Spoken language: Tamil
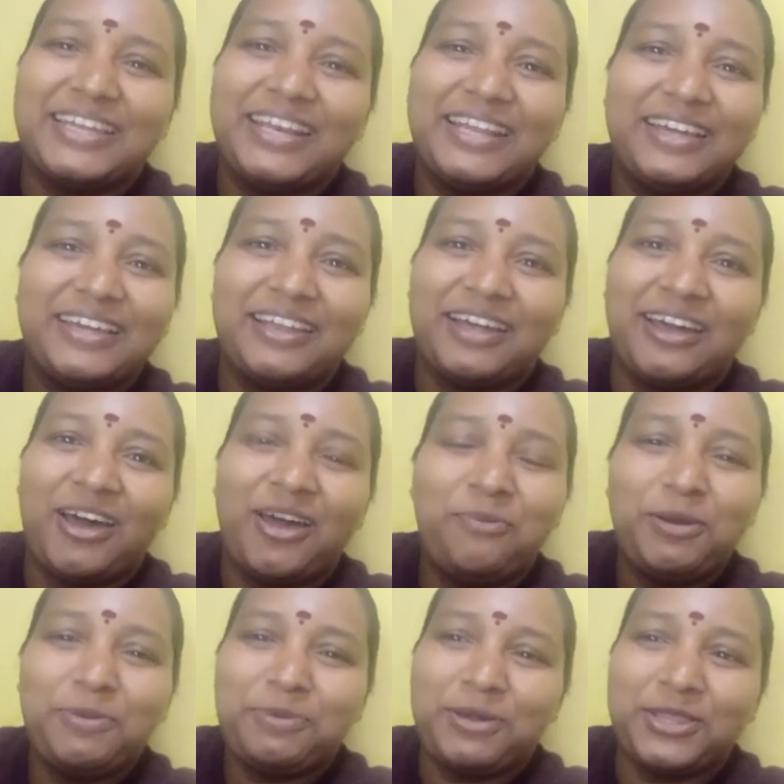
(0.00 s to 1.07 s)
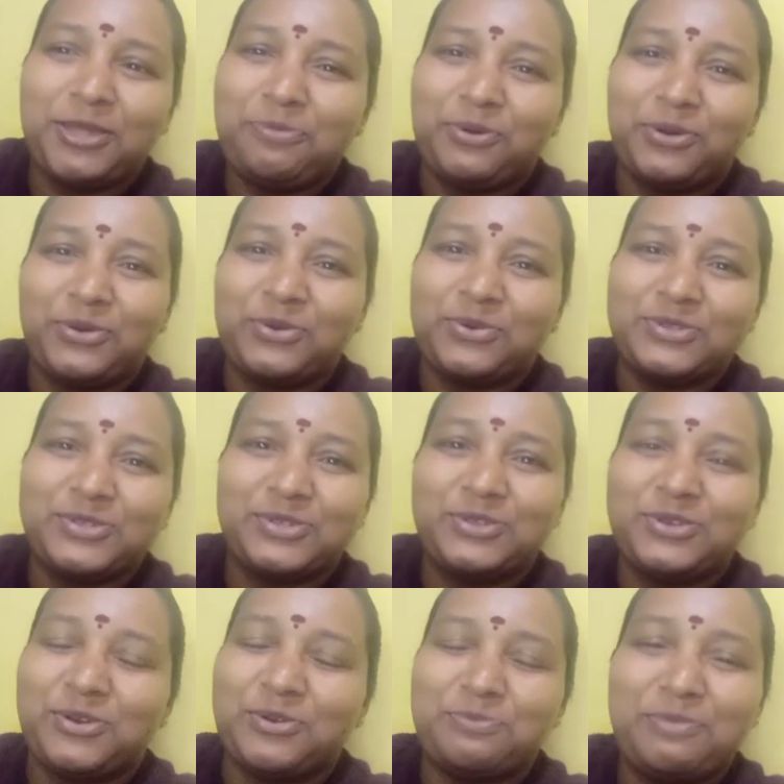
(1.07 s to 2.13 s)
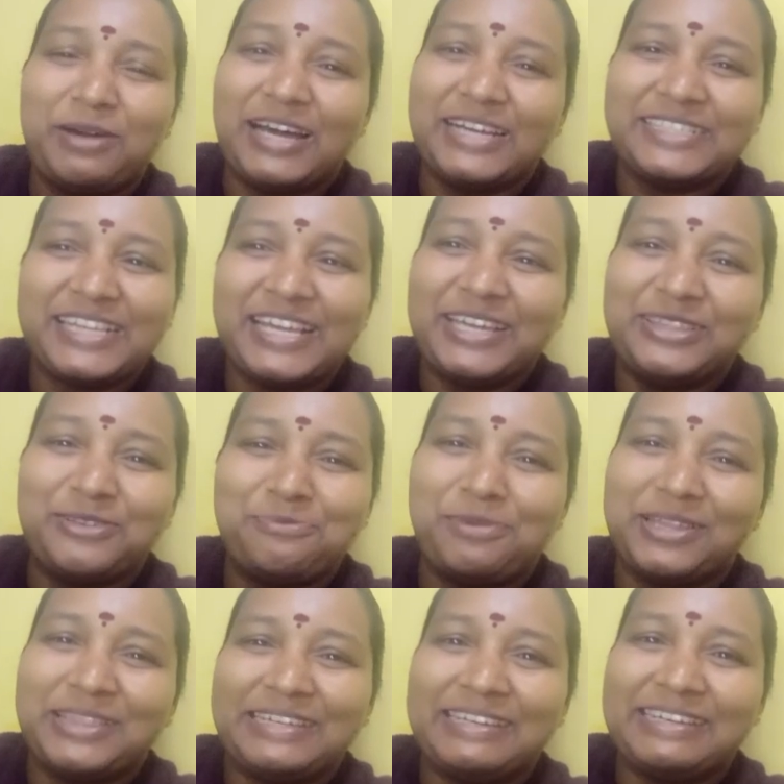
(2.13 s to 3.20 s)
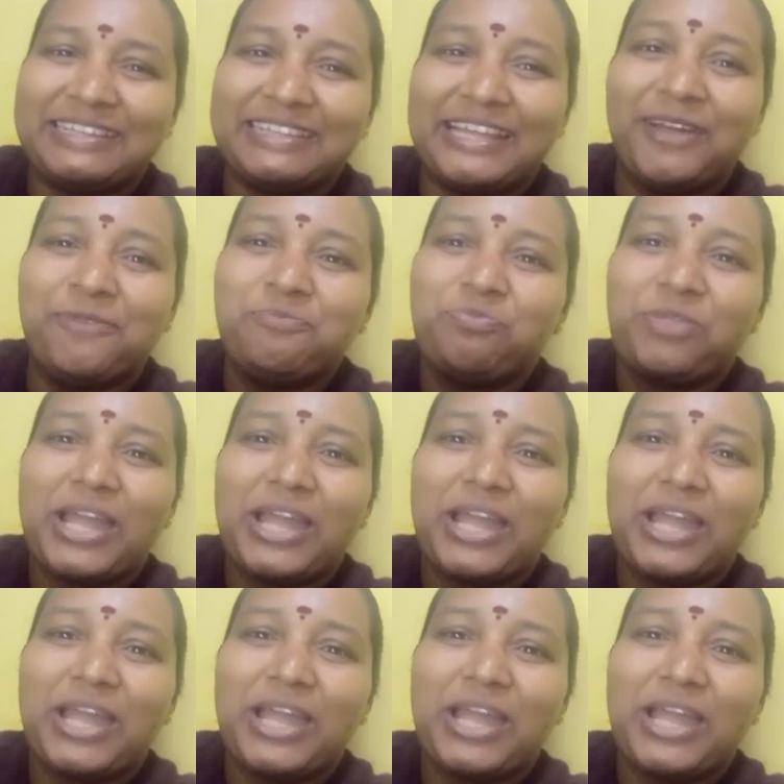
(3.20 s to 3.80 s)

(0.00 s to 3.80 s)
என ஆம்பளை பையன் தான் பிறக்கும்னு சொல்லிட்டு ரொம்ப ஆசையாக எதிர்பார்த்துக்கிட்டு இருந்தேன்